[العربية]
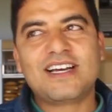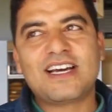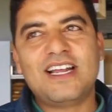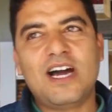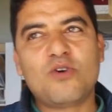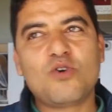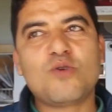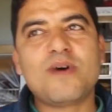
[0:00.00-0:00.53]

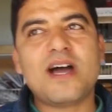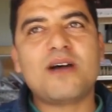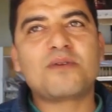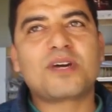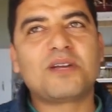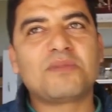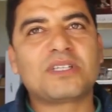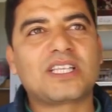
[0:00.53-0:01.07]
كنحاولوا ما
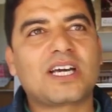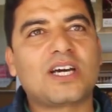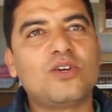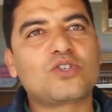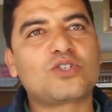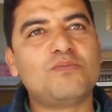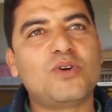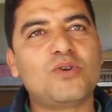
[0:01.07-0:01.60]
امكن ما
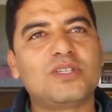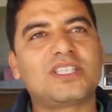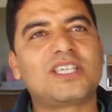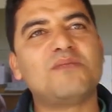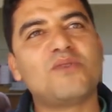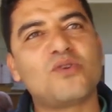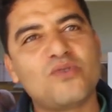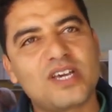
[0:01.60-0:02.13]
ندخلوش المواد
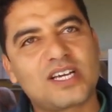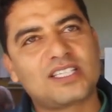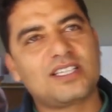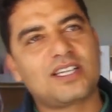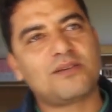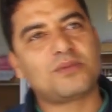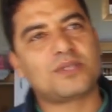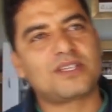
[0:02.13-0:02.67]
الكيماويه
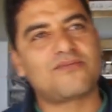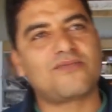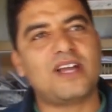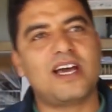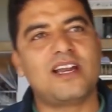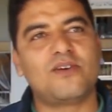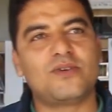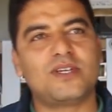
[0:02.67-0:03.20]
كثيره بزاف في
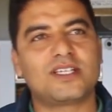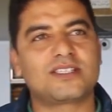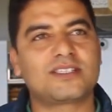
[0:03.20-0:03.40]
الحلويات